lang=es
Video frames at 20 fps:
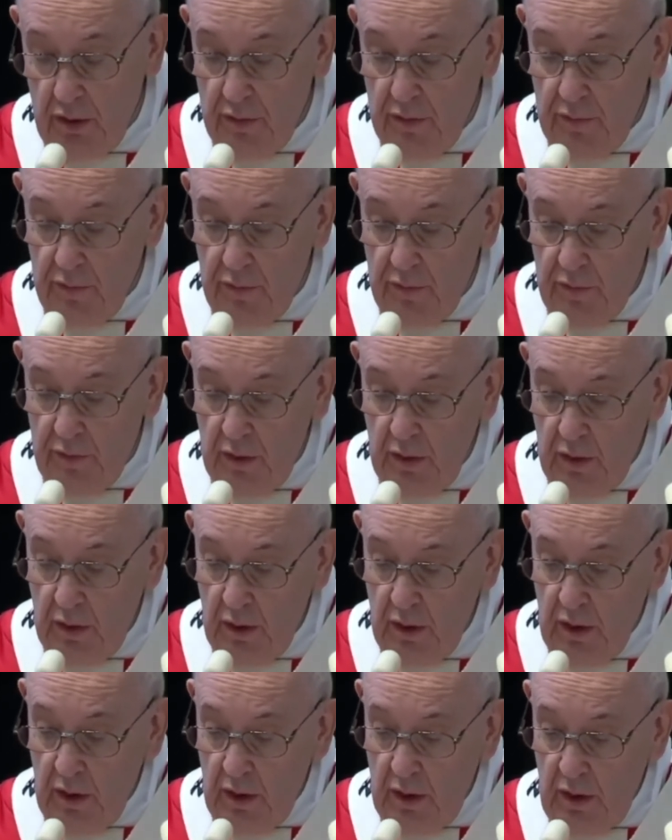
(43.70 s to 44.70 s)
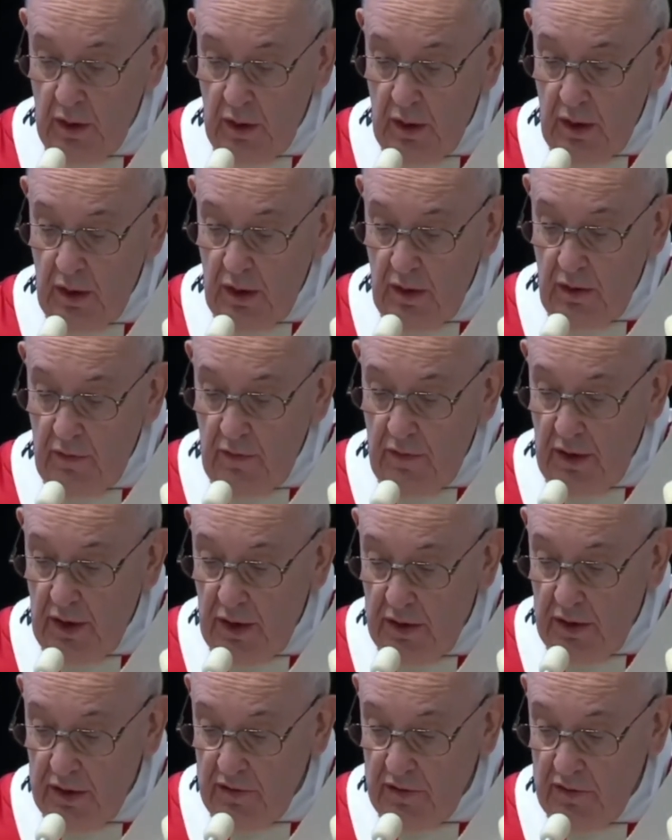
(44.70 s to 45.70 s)
que lava, los pies a los
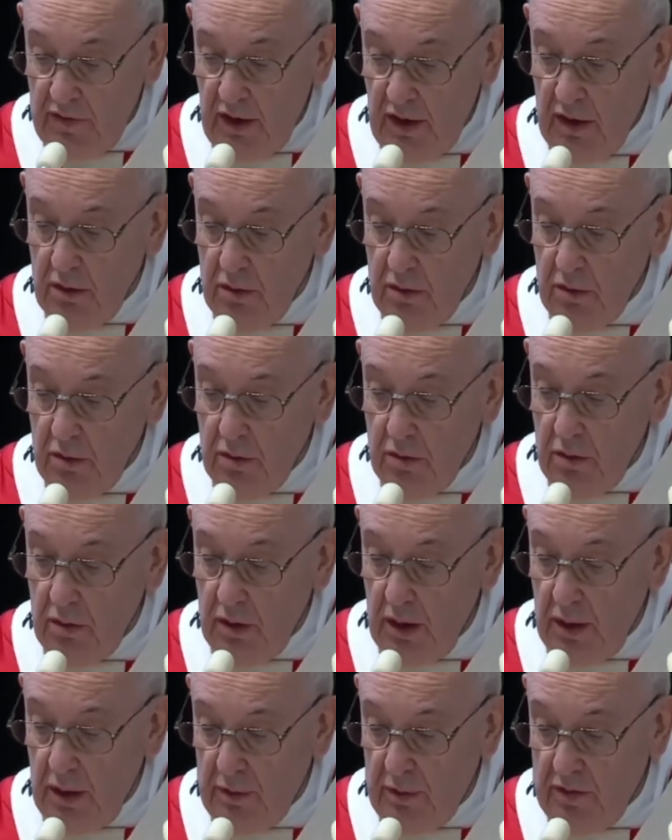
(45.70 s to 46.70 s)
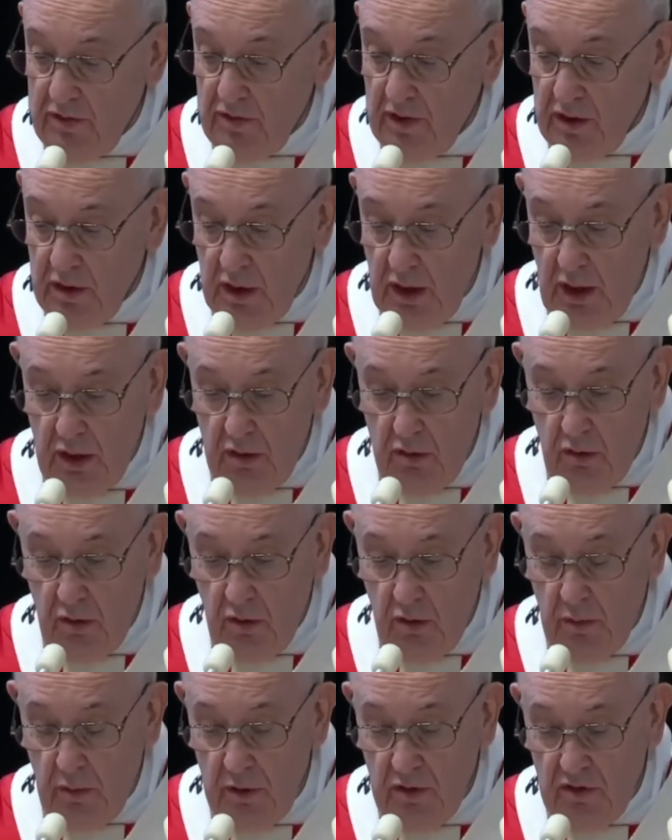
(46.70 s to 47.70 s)
discípulos el jueves santo,
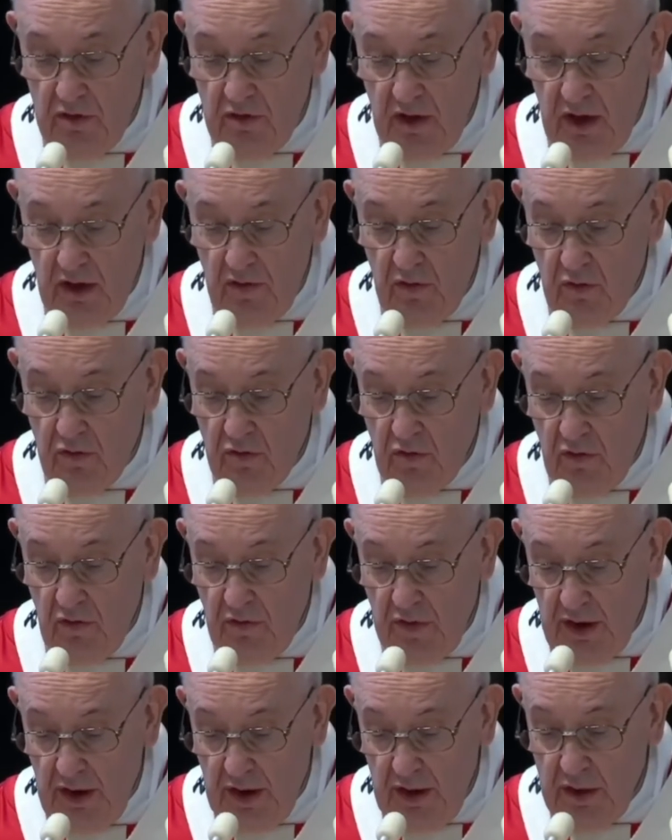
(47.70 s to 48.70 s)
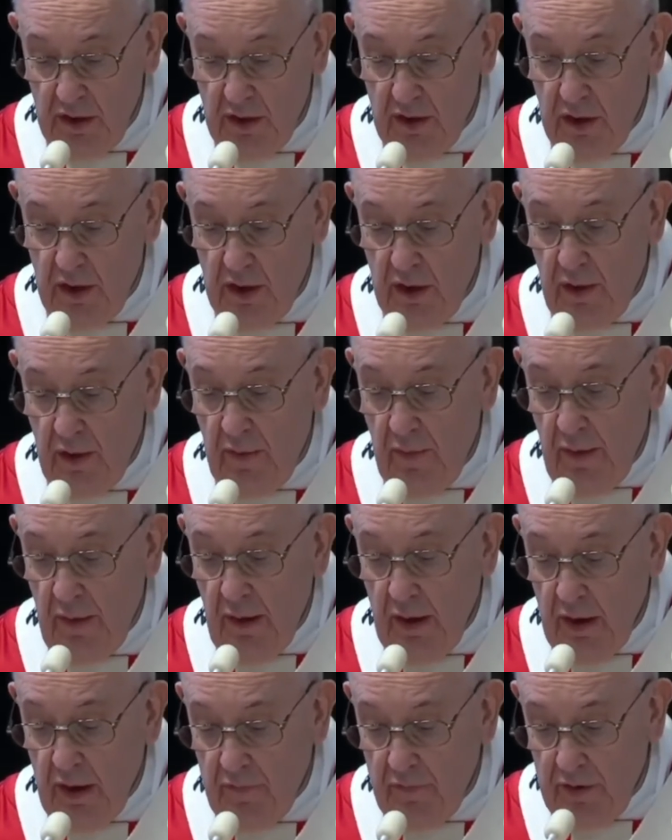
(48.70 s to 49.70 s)
el siervo que sufre y que triunfa el
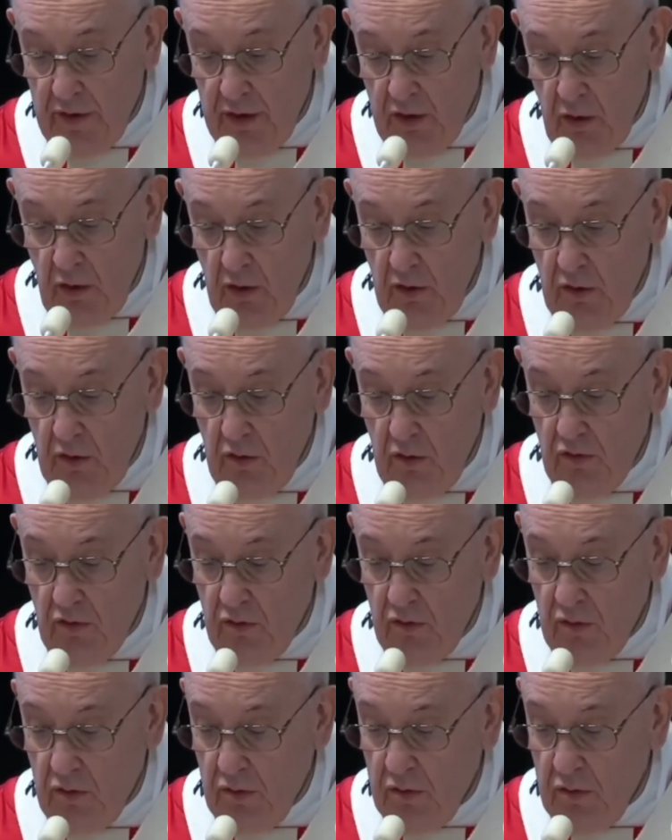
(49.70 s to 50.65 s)
viernes santo.